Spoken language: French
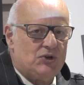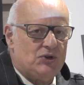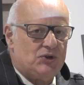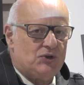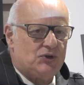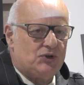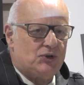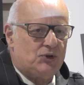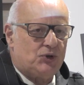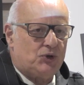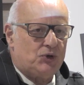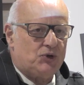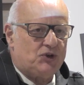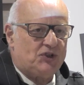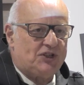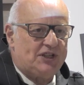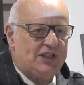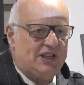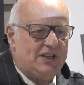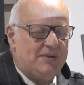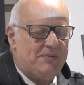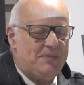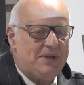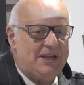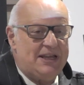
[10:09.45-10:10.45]
ce que c'est
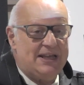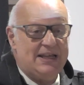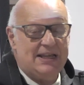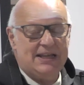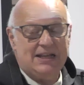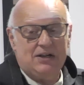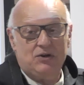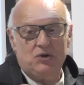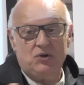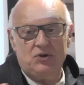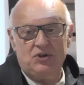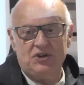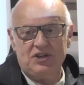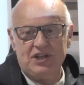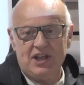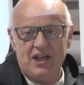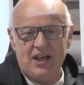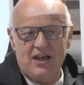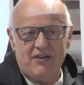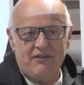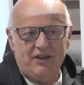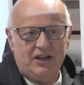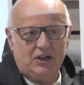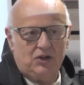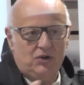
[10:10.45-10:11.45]
aimer et le
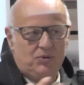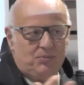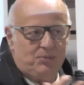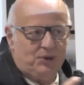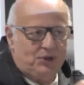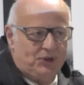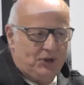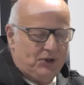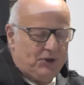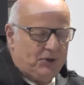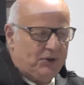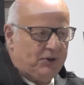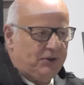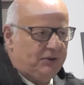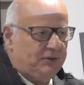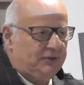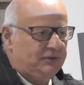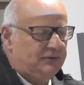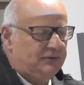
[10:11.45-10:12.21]
lien avec le bonheur.